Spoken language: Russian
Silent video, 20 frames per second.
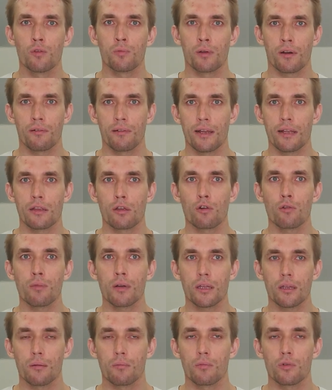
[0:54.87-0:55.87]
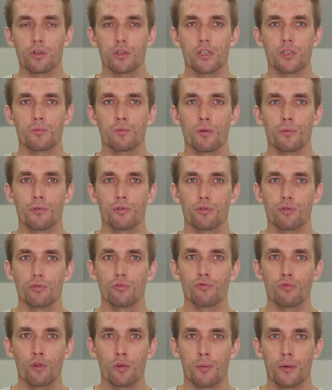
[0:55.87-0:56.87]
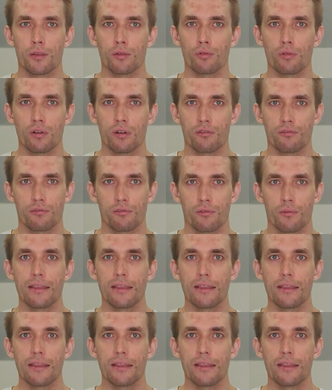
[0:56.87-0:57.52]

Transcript: Управлять роботом можно с помощью двух моторов.